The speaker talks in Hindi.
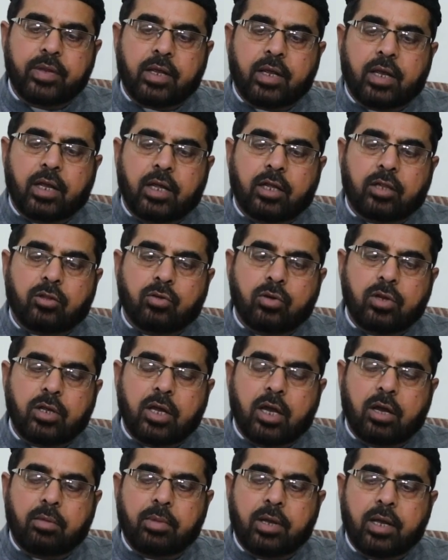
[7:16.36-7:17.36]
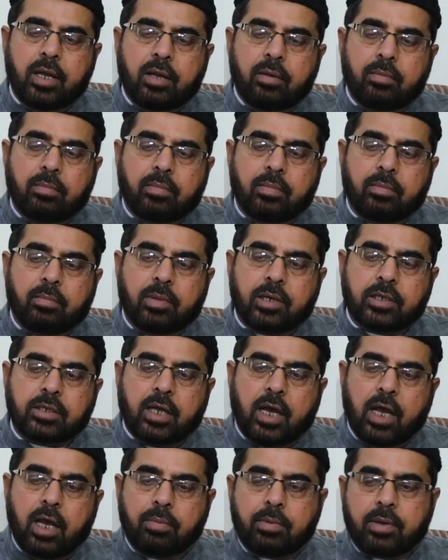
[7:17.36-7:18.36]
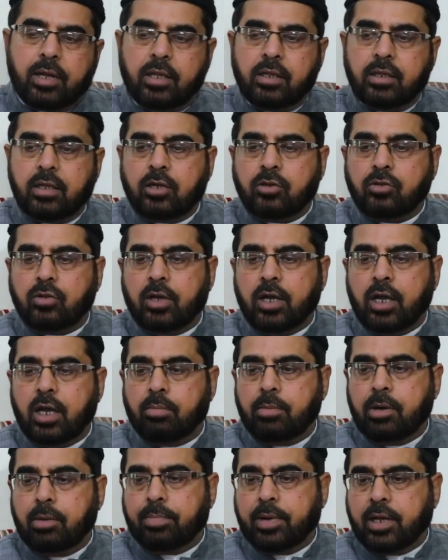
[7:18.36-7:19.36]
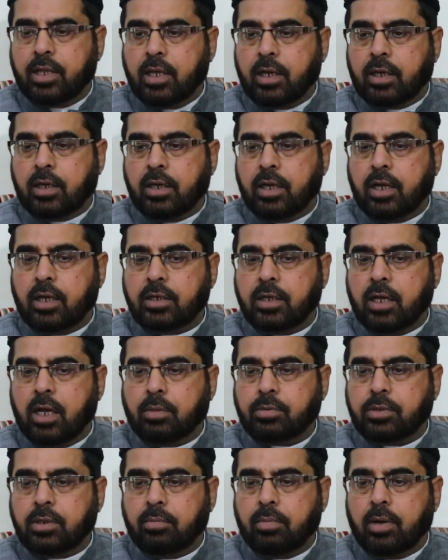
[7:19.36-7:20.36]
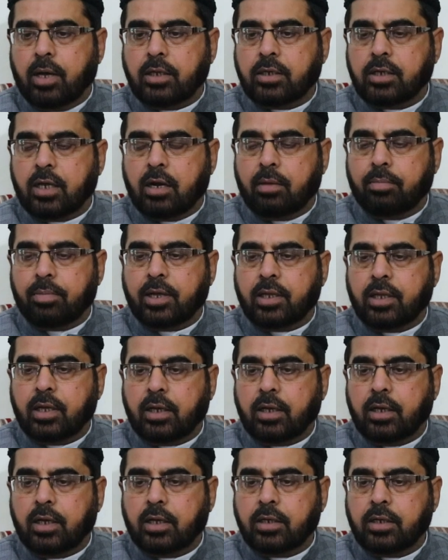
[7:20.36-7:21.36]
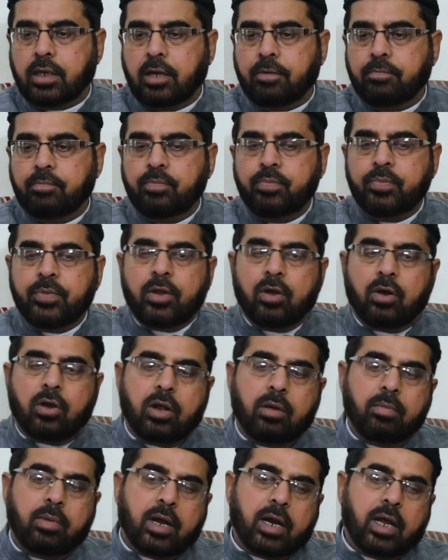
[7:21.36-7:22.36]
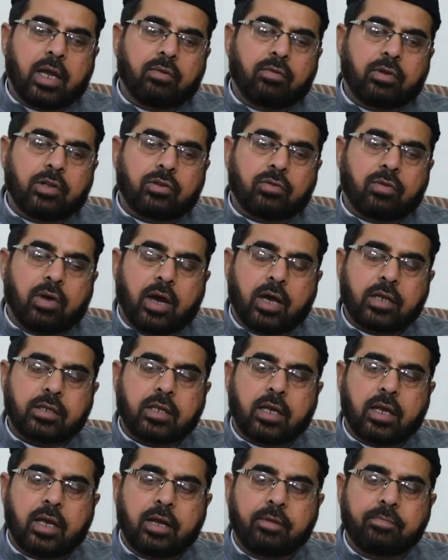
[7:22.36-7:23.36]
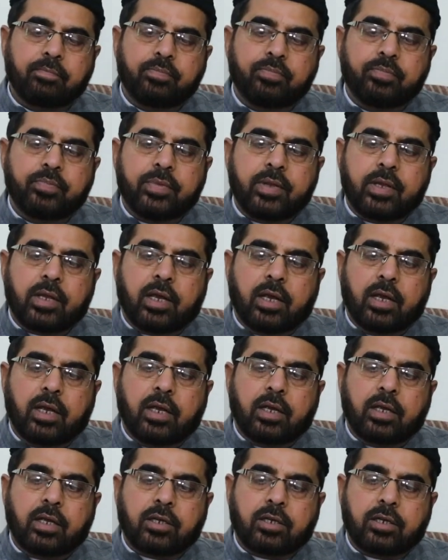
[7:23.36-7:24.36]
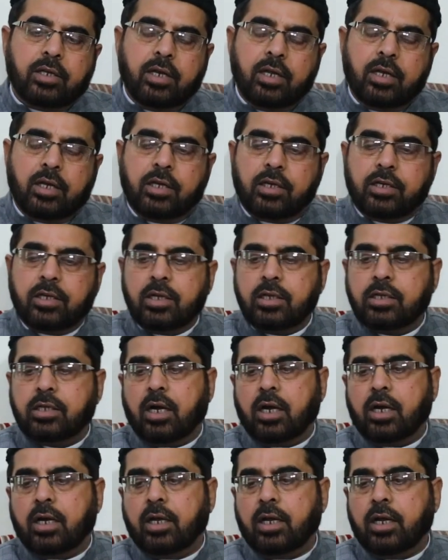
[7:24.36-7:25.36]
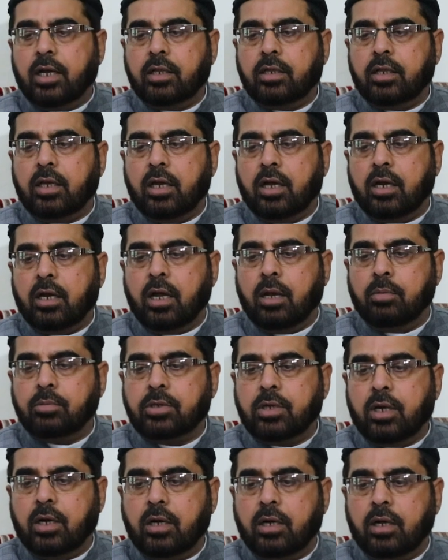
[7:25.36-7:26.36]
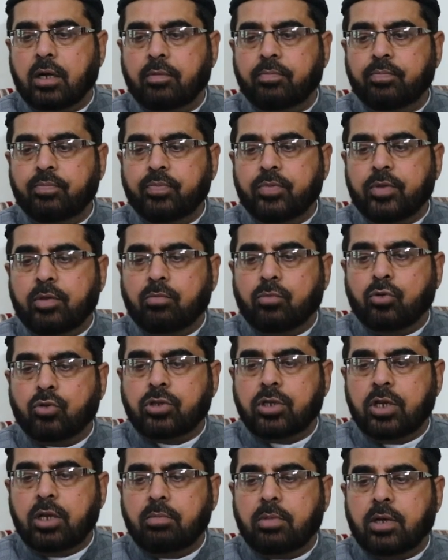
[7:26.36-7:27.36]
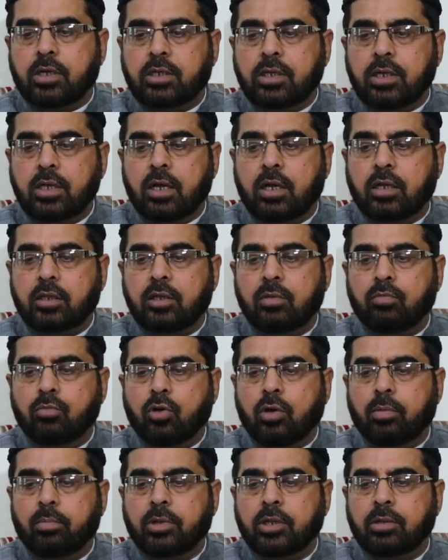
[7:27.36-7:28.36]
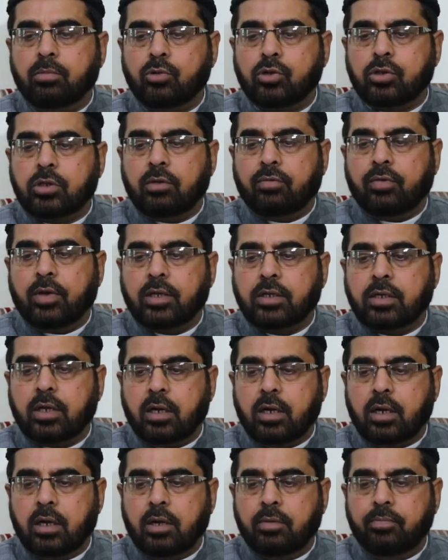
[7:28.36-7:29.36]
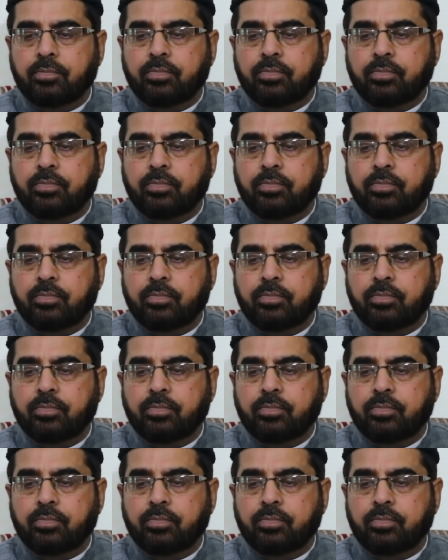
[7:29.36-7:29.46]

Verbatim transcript: कि दुनिया में मज़ाहब के अंदर जो है अमन पैदा किया जाए आपसी भाईचारा पैदा किया जाए और हमारा ये विश्वास है कि श्री कृष्ण साढ़ा है तो राम साढ़ा मुस्लिम ਅਸੀਹਾਂ तो मुहम्मद मुस्तफ़ा साडा